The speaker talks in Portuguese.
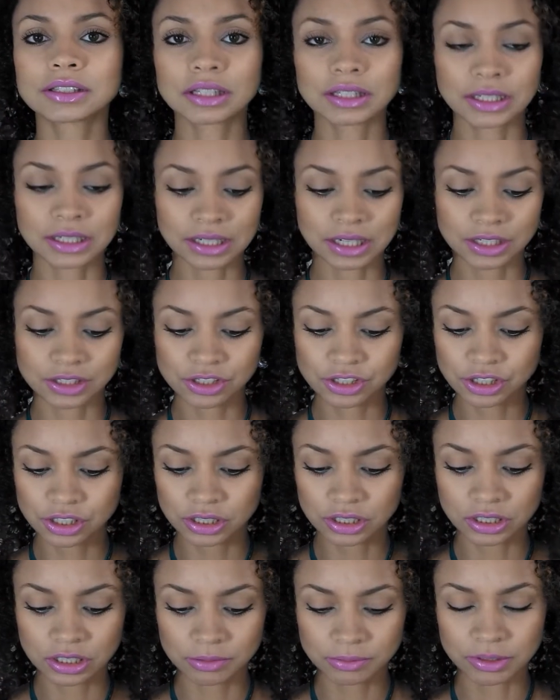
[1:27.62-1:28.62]
tá na
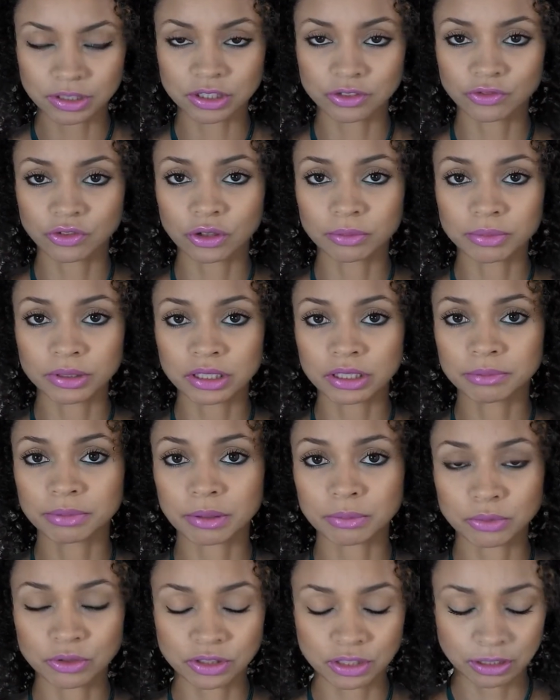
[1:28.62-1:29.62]
caixinha, mas eu vou abrir
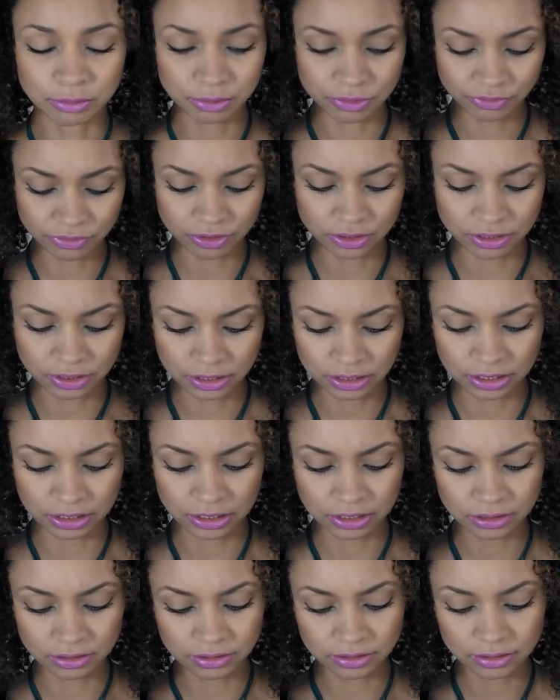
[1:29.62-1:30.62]
pra mostrar pra
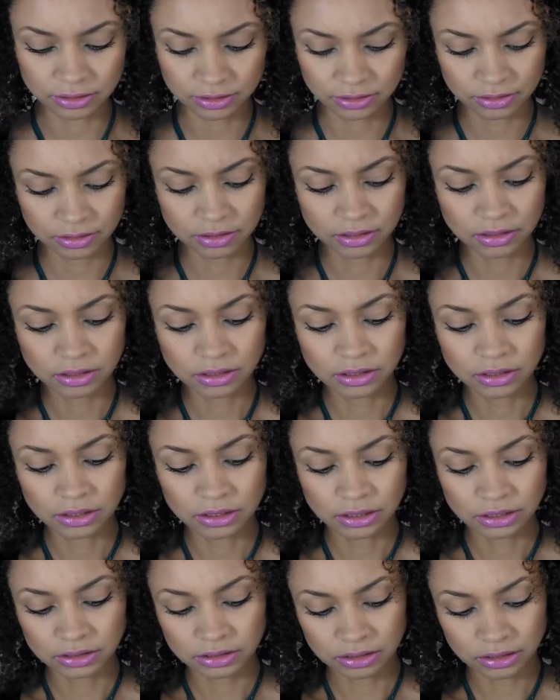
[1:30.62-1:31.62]
vocês,
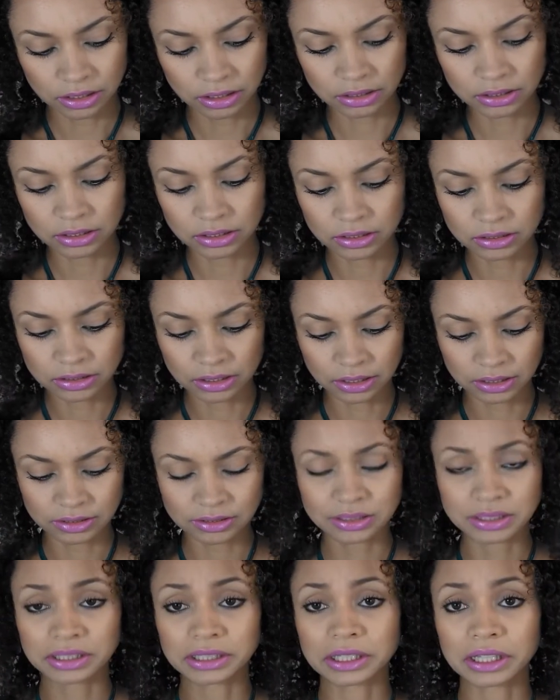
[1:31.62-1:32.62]
tá? Que ele tá
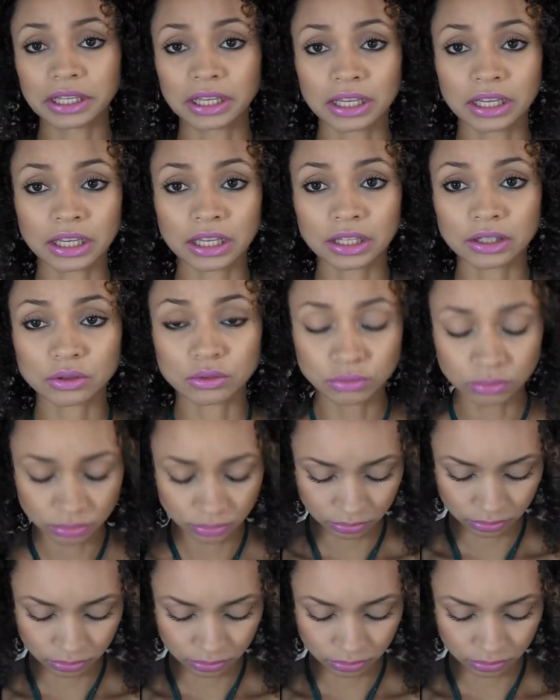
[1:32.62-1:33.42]
inteiro.